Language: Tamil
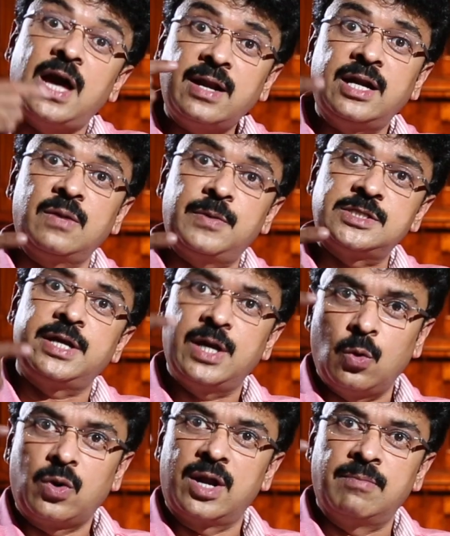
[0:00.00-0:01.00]
யார்கிட்ட பேசுகிறீங்க
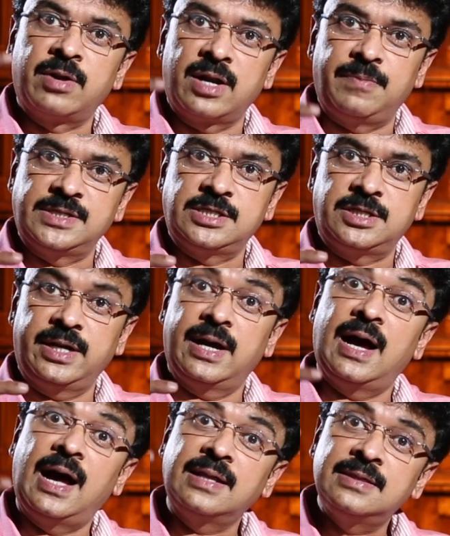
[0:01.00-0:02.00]
ஒரு நம்பரில் பேசிகிட்டு
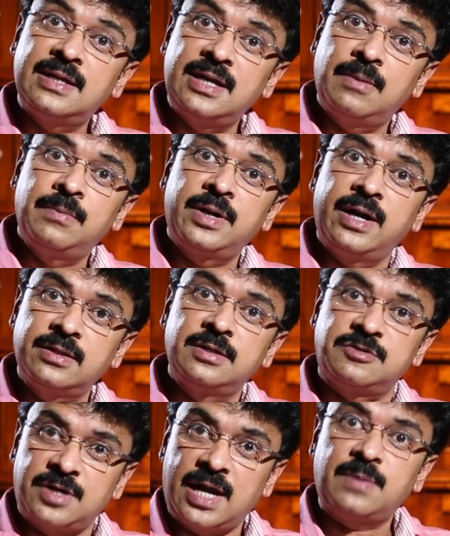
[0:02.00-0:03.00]
இருக்கீங்க அந்த நம்பரை எடுத்து
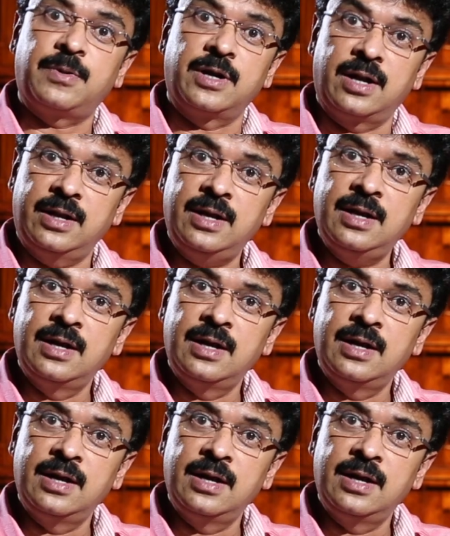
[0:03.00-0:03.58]
ட்ராக் பண்ணான்னா